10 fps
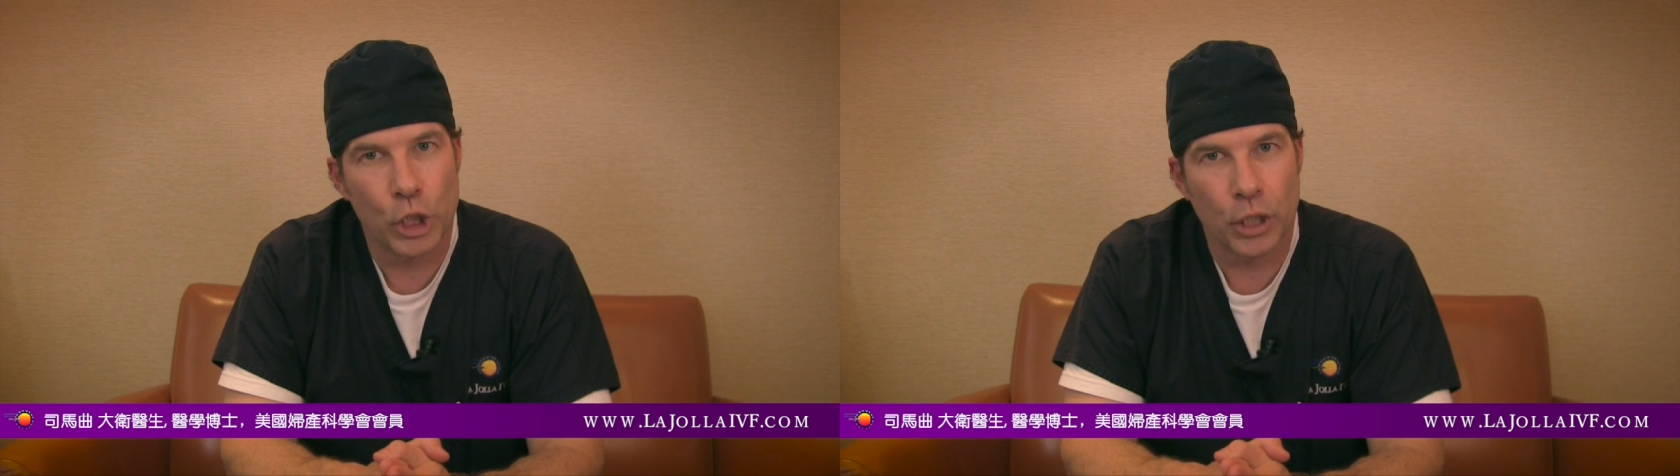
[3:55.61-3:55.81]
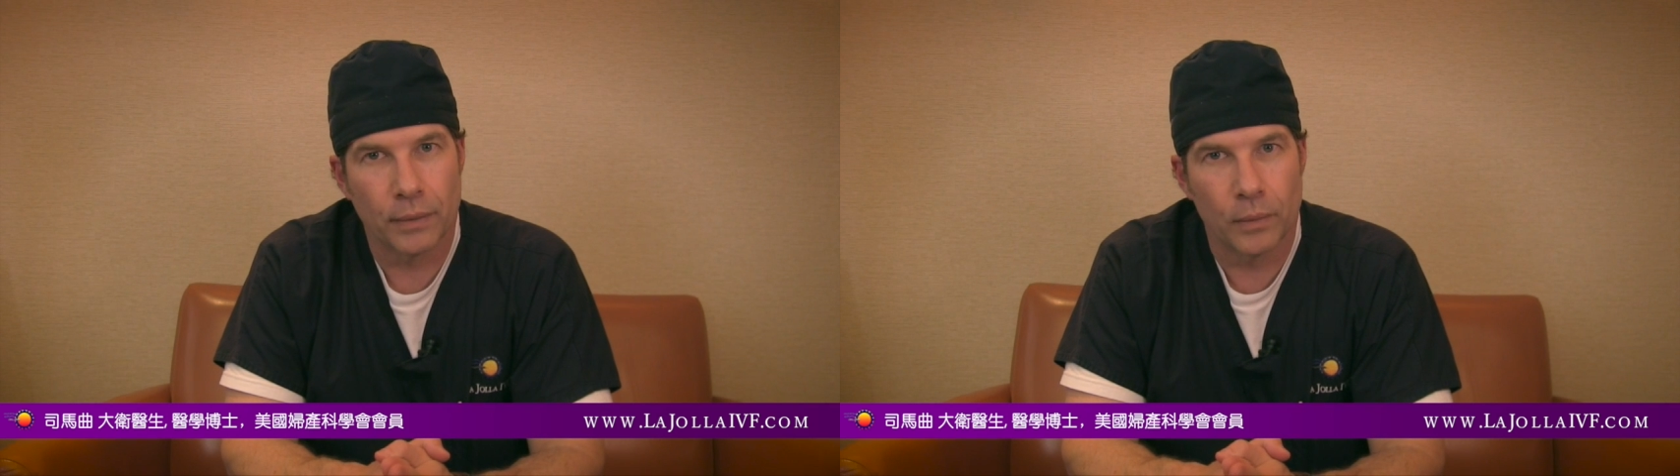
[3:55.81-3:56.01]

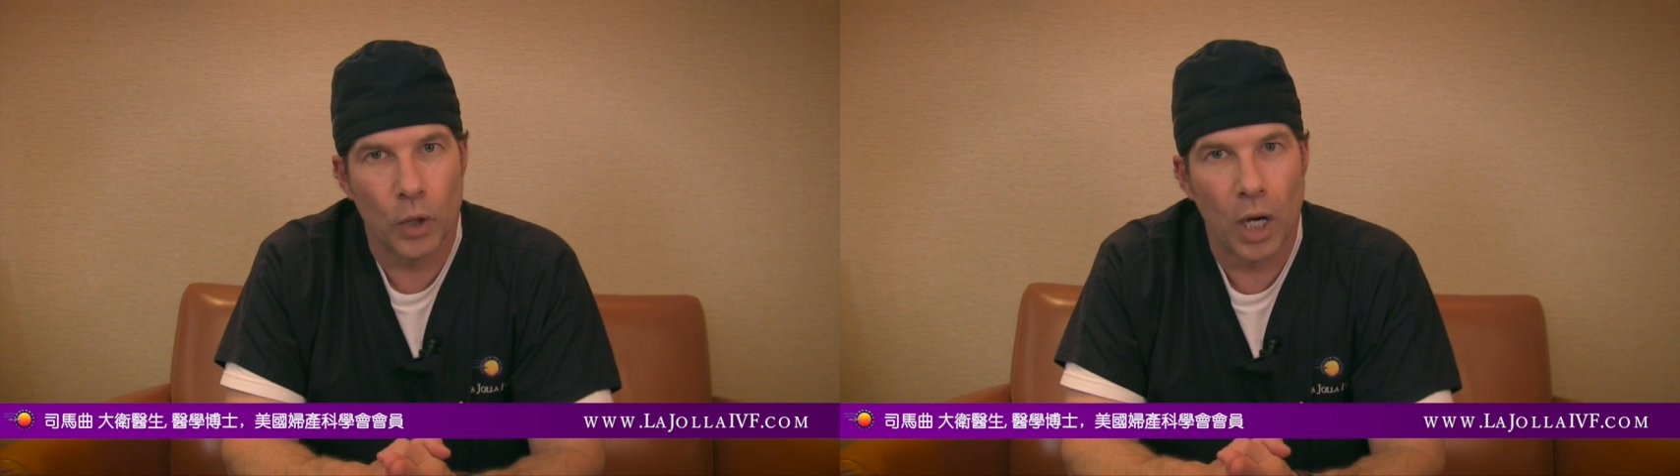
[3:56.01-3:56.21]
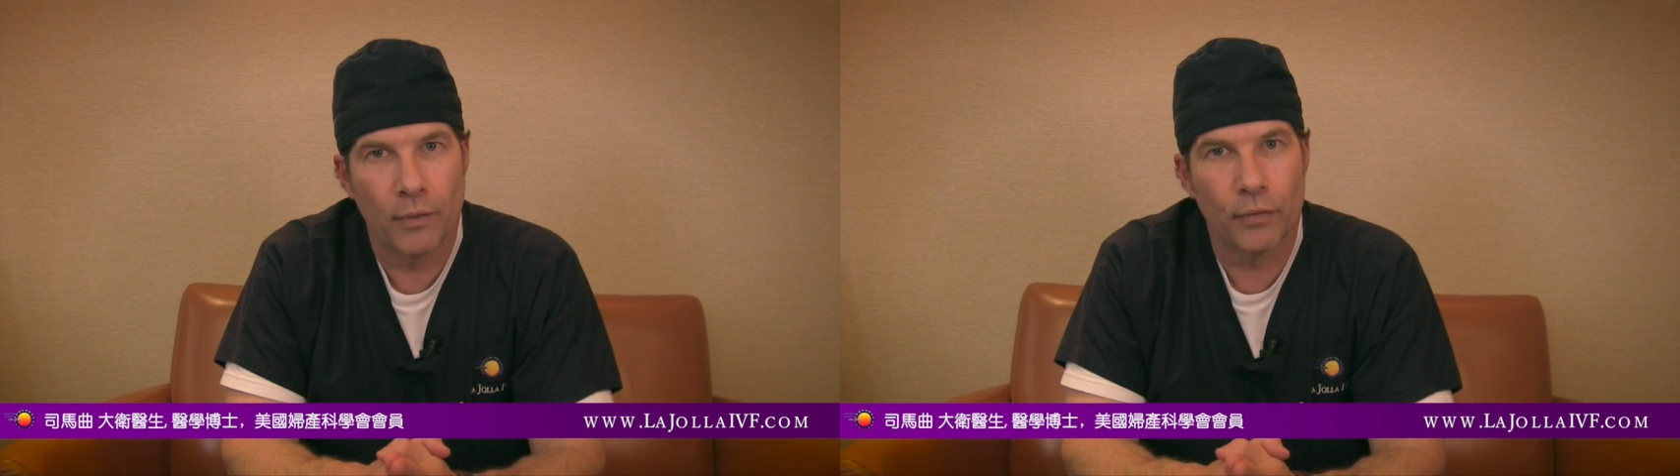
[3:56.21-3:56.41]
的
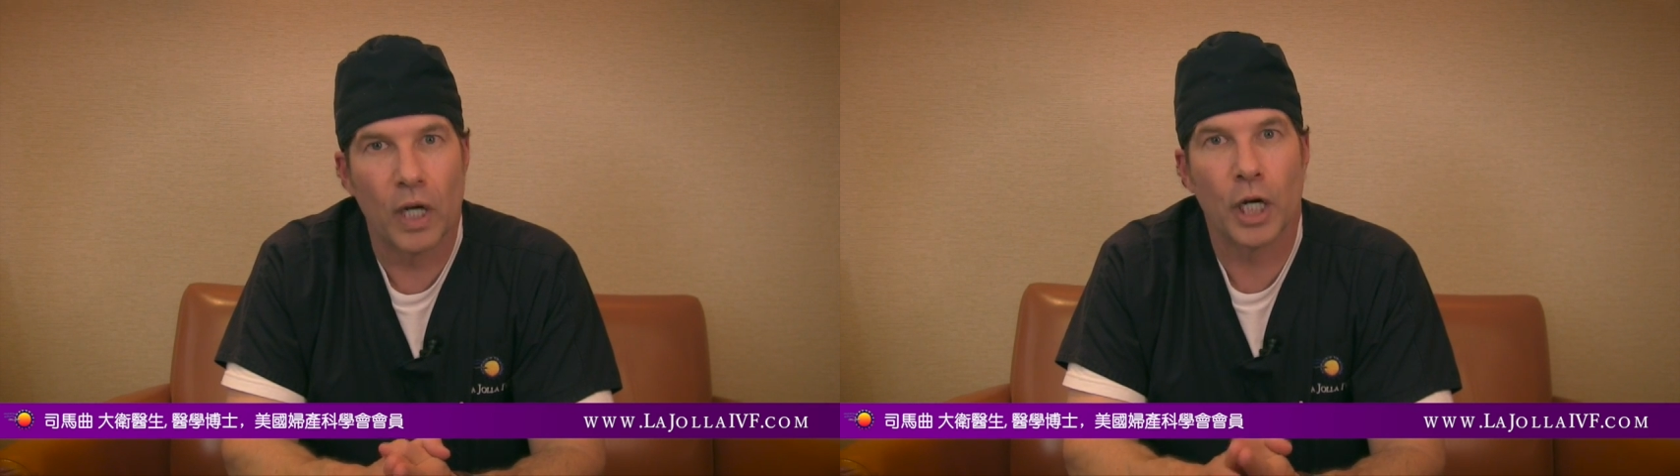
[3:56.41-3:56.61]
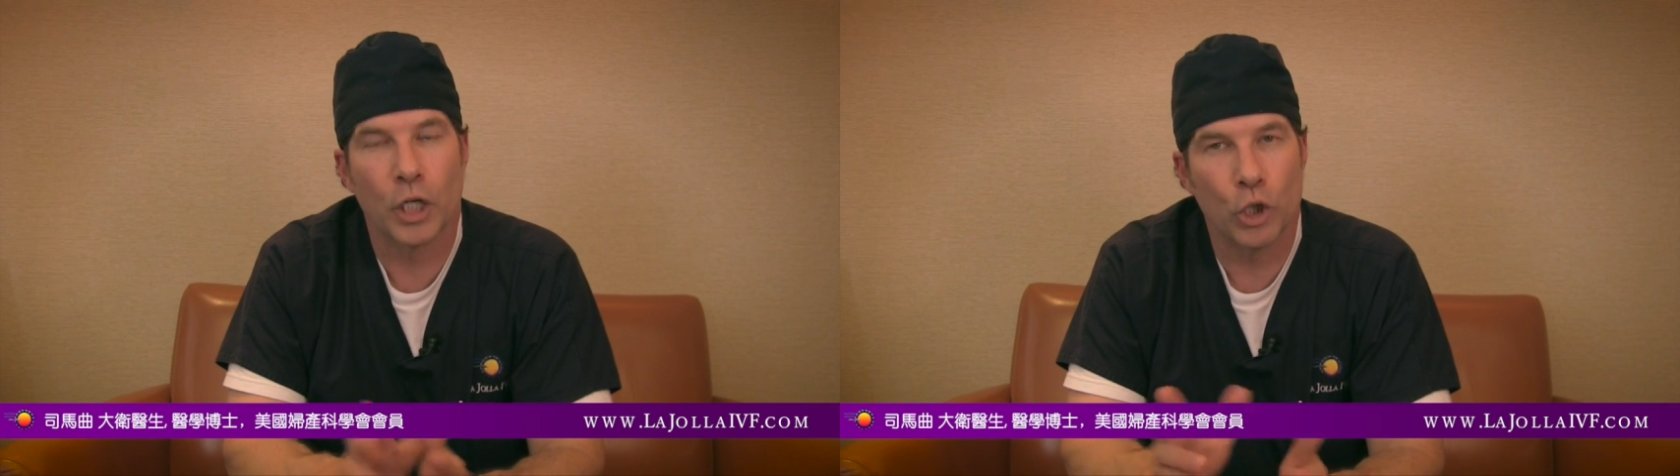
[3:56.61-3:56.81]
稀有
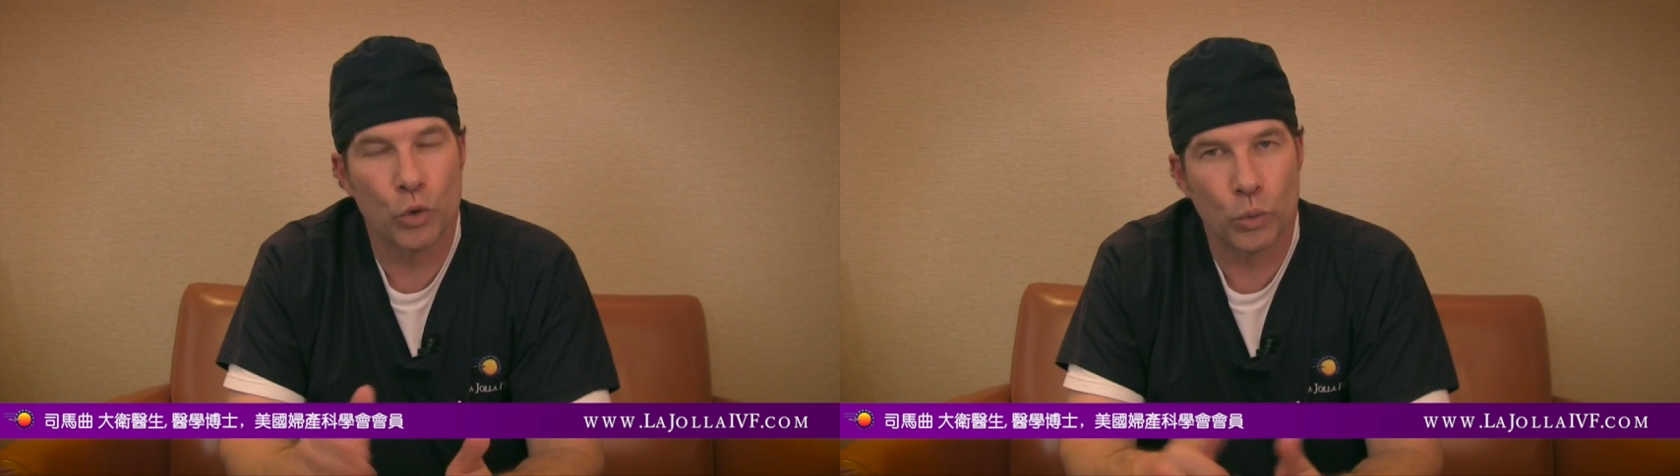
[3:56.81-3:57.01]
案例，